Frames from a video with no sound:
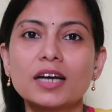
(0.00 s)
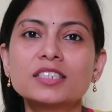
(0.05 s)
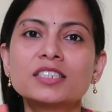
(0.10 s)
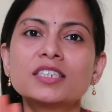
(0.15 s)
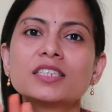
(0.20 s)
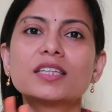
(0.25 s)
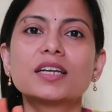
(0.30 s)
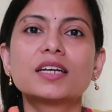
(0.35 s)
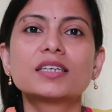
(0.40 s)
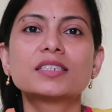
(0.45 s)

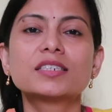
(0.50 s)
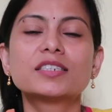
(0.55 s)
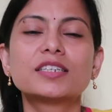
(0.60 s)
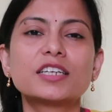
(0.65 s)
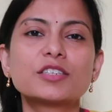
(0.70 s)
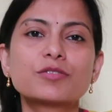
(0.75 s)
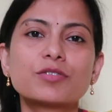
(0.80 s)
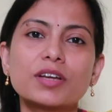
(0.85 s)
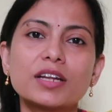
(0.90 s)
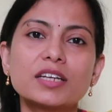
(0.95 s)
अच्छी तरह से
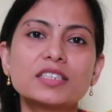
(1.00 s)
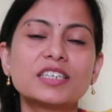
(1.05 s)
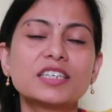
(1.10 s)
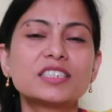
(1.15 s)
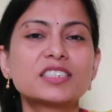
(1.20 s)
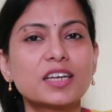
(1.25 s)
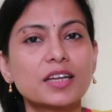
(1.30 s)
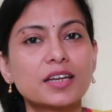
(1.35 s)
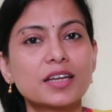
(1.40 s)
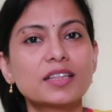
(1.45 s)
ड्रेस वगैरह
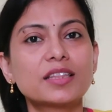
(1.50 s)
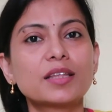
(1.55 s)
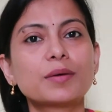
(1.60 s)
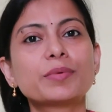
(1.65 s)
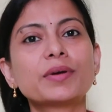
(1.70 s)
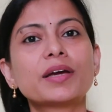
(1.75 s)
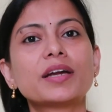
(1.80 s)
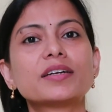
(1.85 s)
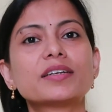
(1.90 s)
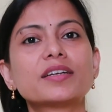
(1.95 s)
चेंज करके
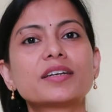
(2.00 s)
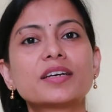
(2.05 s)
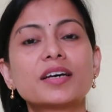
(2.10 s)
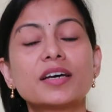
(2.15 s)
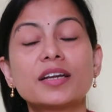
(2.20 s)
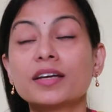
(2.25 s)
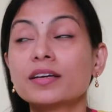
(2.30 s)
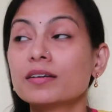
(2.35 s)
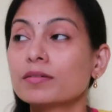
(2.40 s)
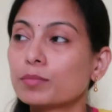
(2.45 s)
तभी एंटर
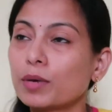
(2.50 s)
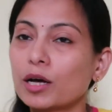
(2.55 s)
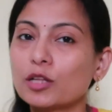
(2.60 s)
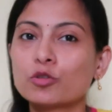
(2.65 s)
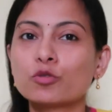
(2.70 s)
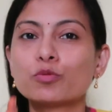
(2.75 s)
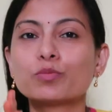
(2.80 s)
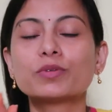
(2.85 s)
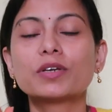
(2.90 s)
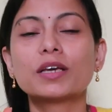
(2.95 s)
करें
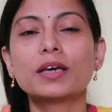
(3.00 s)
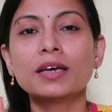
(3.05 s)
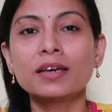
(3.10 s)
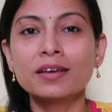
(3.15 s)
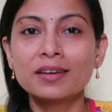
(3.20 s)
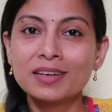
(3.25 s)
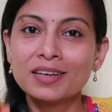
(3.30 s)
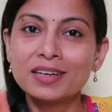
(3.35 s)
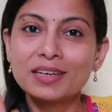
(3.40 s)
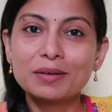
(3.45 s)
बाथरूम के
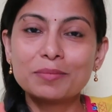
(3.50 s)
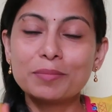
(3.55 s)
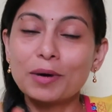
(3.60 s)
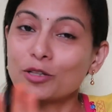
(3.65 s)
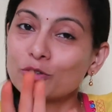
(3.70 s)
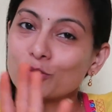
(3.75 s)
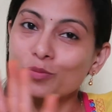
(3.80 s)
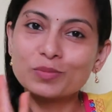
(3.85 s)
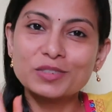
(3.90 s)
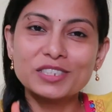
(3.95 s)

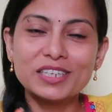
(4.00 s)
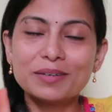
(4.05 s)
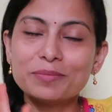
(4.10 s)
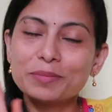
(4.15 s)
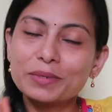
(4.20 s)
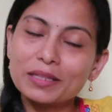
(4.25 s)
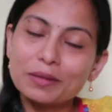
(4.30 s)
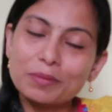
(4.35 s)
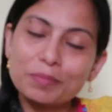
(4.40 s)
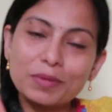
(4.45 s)
बाथरूम से
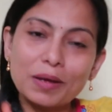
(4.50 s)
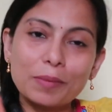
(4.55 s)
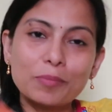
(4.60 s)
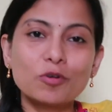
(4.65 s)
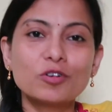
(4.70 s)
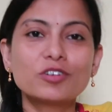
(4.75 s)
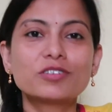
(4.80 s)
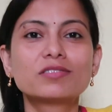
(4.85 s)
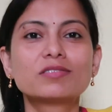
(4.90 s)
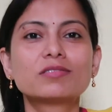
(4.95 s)
मतलब अपने
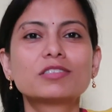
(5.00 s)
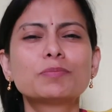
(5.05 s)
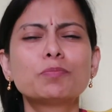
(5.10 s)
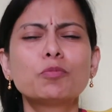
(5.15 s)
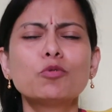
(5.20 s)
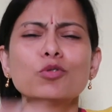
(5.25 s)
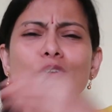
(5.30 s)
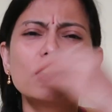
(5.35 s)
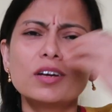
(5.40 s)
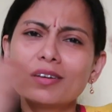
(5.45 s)
आप को
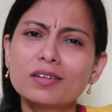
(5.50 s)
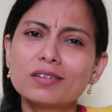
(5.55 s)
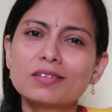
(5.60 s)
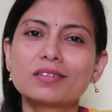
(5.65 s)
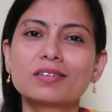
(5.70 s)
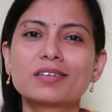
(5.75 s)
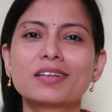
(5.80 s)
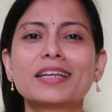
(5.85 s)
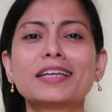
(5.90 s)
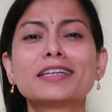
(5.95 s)
पूरा
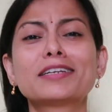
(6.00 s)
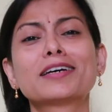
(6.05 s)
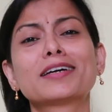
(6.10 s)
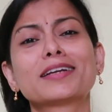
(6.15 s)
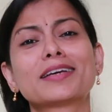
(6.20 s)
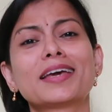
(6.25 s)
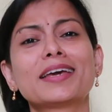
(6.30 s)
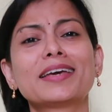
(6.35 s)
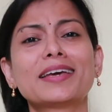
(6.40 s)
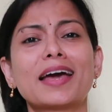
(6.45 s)
क्लीन
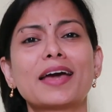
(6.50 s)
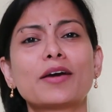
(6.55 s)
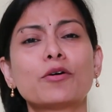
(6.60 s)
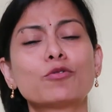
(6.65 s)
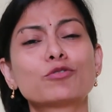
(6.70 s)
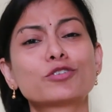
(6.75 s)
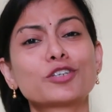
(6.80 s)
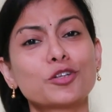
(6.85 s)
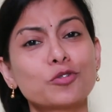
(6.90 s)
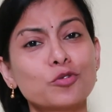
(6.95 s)
करके ही आए
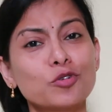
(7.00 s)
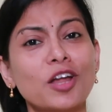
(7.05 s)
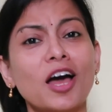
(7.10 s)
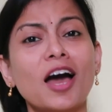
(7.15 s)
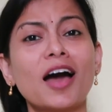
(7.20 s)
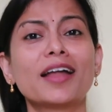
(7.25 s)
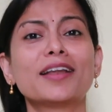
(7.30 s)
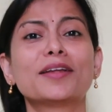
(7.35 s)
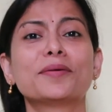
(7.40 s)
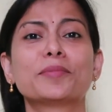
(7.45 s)
हो सके तो
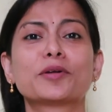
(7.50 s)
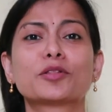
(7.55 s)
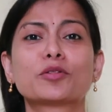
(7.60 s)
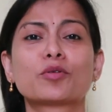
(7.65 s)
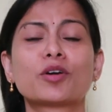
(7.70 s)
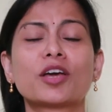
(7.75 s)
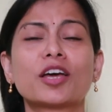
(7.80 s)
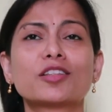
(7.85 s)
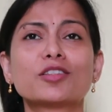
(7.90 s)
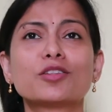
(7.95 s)
नहा ले मैं
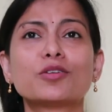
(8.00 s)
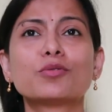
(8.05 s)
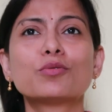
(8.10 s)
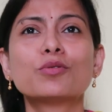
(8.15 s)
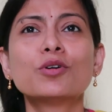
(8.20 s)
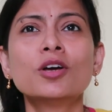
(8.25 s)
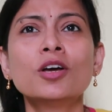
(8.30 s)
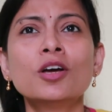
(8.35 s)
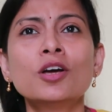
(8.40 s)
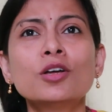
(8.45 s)
तो कहती
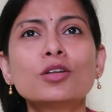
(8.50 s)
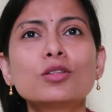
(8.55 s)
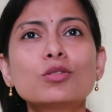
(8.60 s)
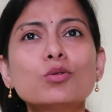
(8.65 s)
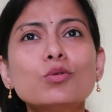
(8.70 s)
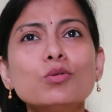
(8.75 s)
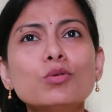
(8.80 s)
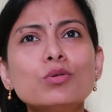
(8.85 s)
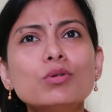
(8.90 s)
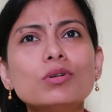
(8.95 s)
हूँ
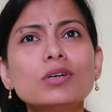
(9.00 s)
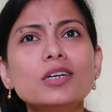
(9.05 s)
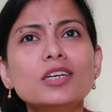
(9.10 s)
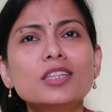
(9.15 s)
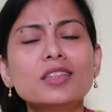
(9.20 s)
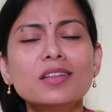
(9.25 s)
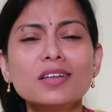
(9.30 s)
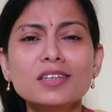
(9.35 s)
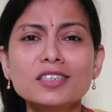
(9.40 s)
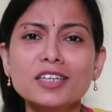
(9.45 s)
तो
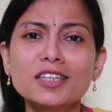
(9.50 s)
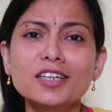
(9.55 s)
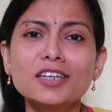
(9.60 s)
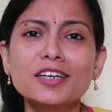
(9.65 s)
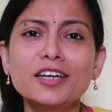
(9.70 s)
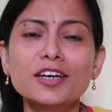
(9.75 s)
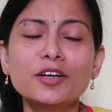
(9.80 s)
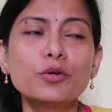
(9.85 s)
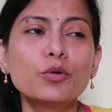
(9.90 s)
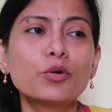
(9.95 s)
इतना ज़्यादा
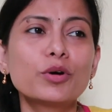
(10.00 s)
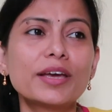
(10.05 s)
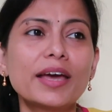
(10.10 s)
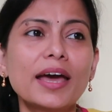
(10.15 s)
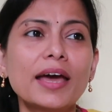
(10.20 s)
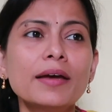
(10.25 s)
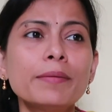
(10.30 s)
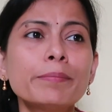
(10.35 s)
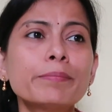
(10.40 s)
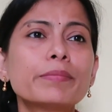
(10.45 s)
डर हो
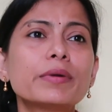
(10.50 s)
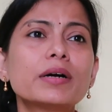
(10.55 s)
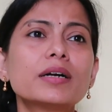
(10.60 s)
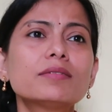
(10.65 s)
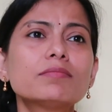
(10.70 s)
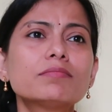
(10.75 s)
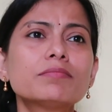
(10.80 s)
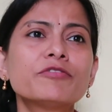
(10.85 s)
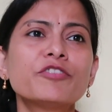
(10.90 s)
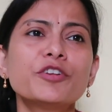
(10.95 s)
गया है
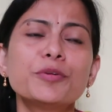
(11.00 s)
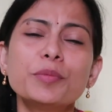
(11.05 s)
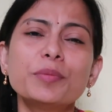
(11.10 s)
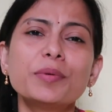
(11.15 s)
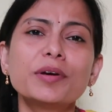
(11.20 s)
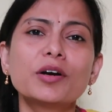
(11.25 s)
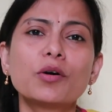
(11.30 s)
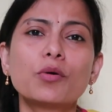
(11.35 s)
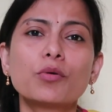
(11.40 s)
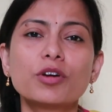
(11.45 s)
बट फिर भी
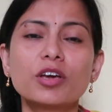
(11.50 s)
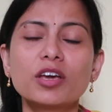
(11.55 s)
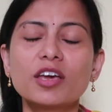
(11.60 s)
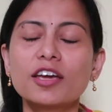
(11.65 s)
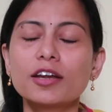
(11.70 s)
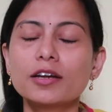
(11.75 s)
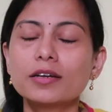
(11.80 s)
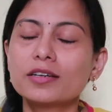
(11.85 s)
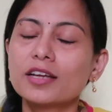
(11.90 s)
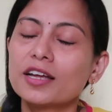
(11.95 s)
मैं कहूँगी
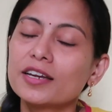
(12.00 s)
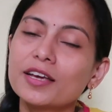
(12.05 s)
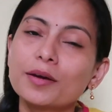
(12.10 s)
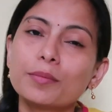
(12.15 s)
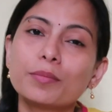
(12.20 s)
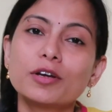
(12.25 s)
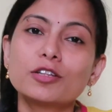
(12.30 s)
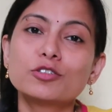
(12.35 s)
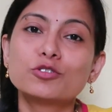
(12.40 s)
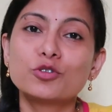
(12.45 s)
कि
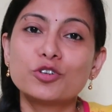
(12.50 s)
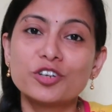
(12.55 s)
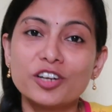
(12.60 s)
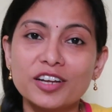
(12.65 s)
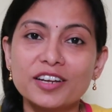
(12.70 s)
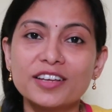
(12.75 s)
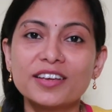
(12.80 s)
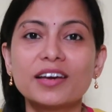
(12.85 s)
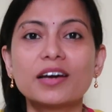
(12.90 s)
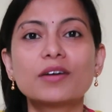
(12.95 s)
डरिए मत जो
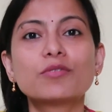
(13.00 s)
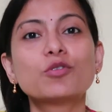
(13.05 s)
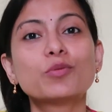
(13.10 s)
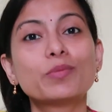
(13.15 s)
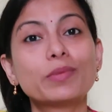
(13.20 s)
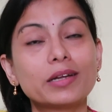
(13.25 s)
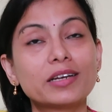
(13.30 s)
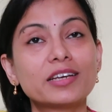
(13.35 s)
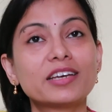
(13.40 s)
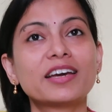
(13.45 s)
डर गया वो
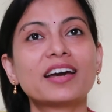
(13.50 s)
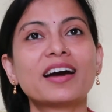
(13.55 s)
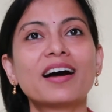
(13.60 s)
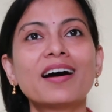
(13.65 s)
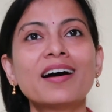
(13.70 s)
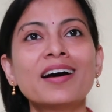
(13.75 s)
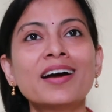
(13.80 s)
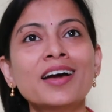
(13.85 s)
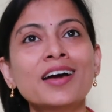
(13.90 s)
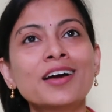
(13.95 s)
मर गया